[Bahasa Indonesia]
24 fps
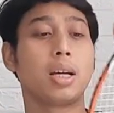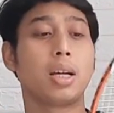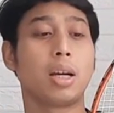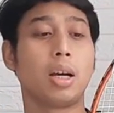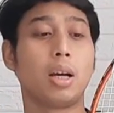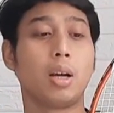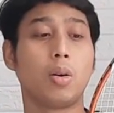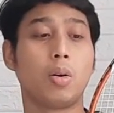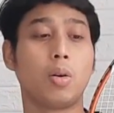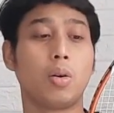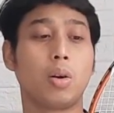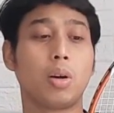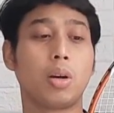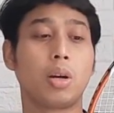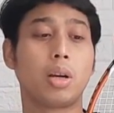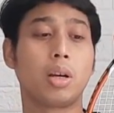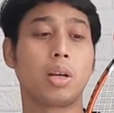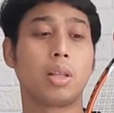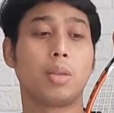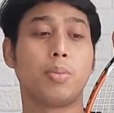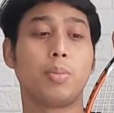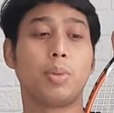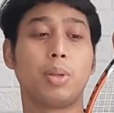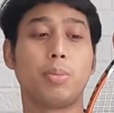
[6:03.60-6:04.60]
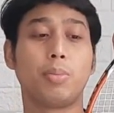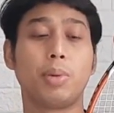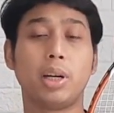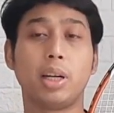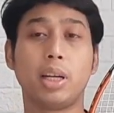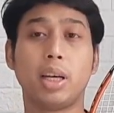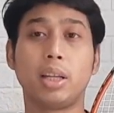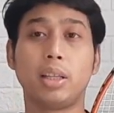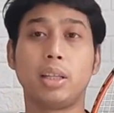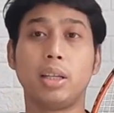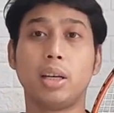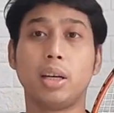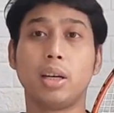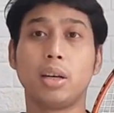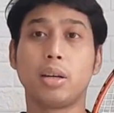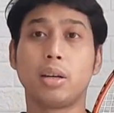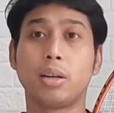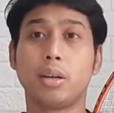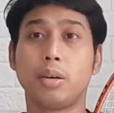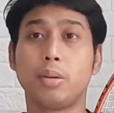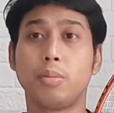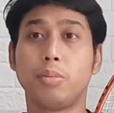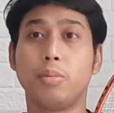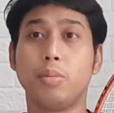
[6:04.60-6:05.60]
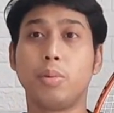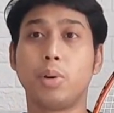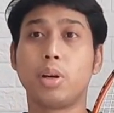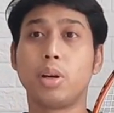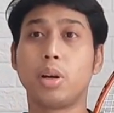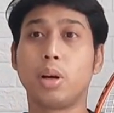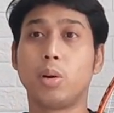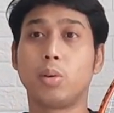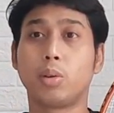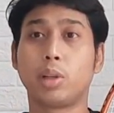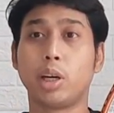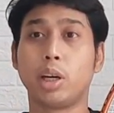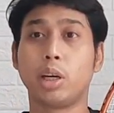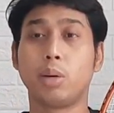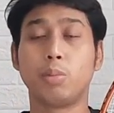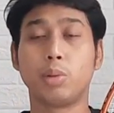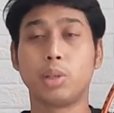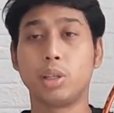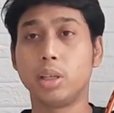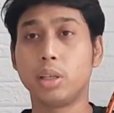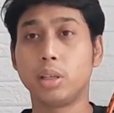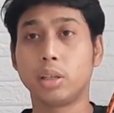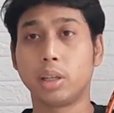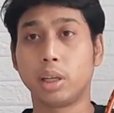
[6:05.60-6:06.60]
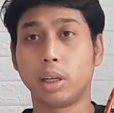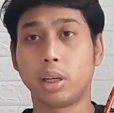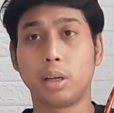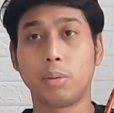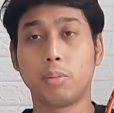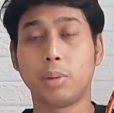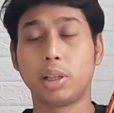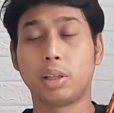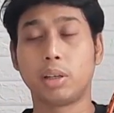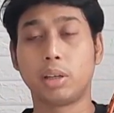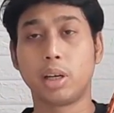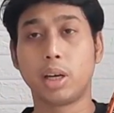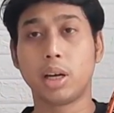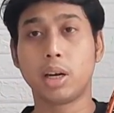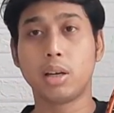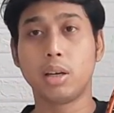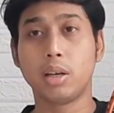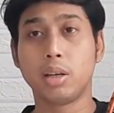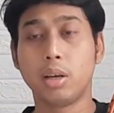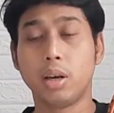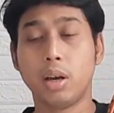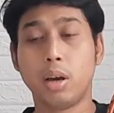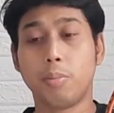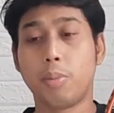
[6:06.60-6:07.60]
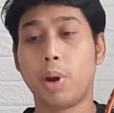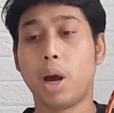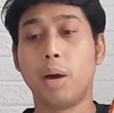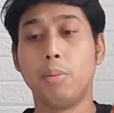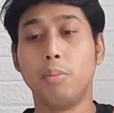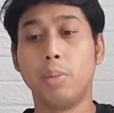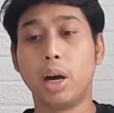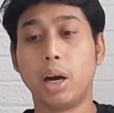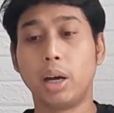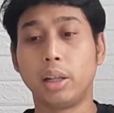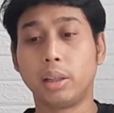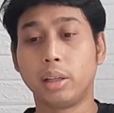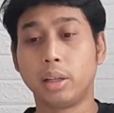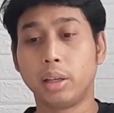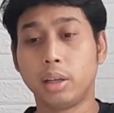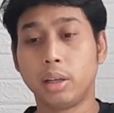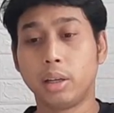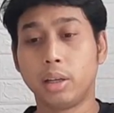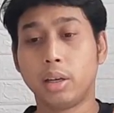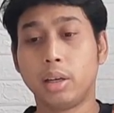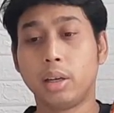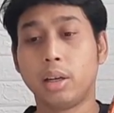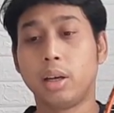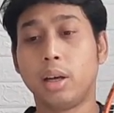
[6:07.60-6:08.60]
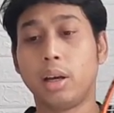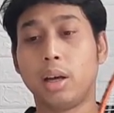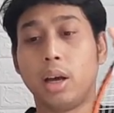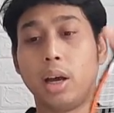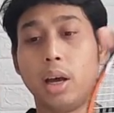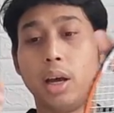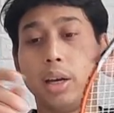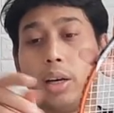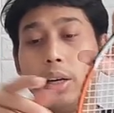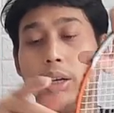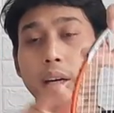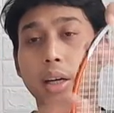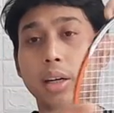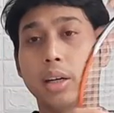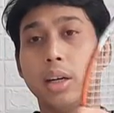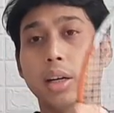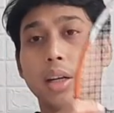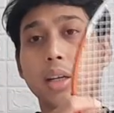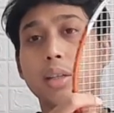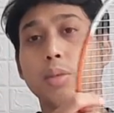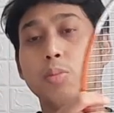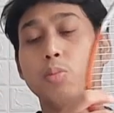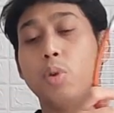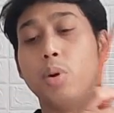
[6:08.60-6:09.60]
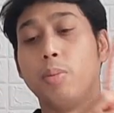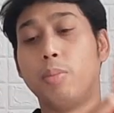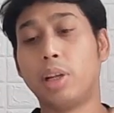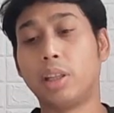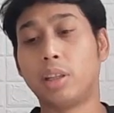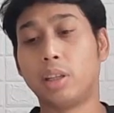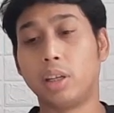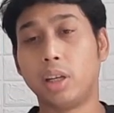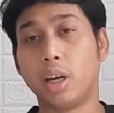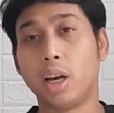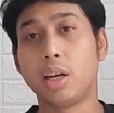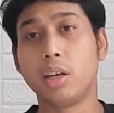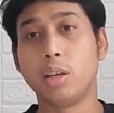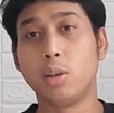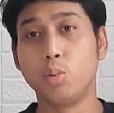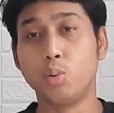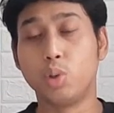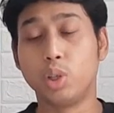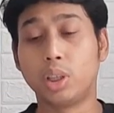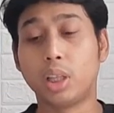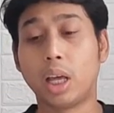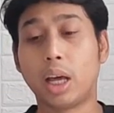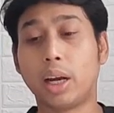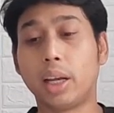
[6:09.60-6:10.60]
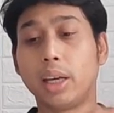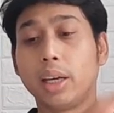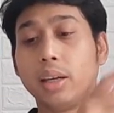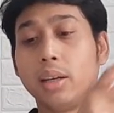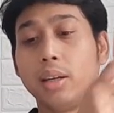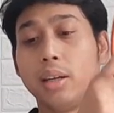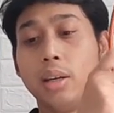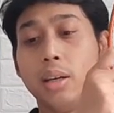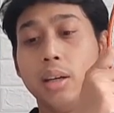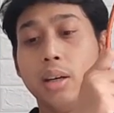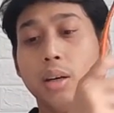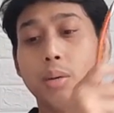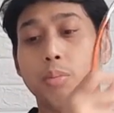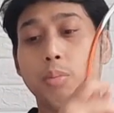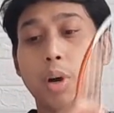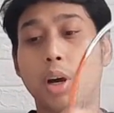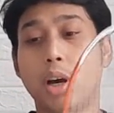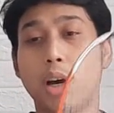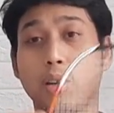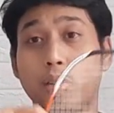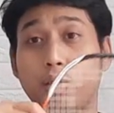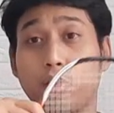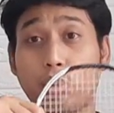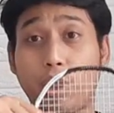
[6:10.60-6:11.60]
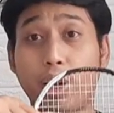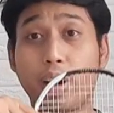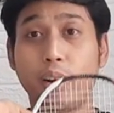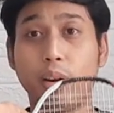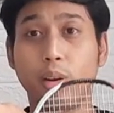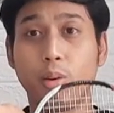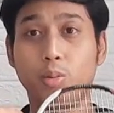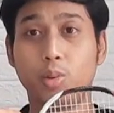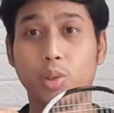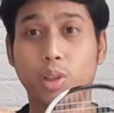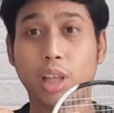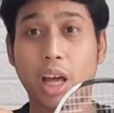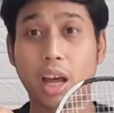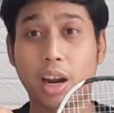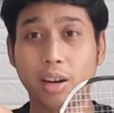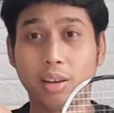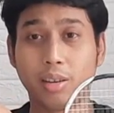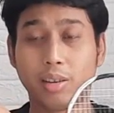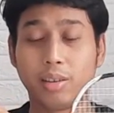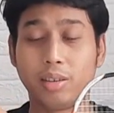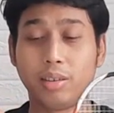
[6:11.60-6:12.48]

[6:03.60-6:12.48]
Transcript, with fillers: kalau teman-teman lihat nih ya mungkin kalau teknik mesin teknik material paham banget nah ini adalah sebuah material diuji tarik maka strain ya uji tarik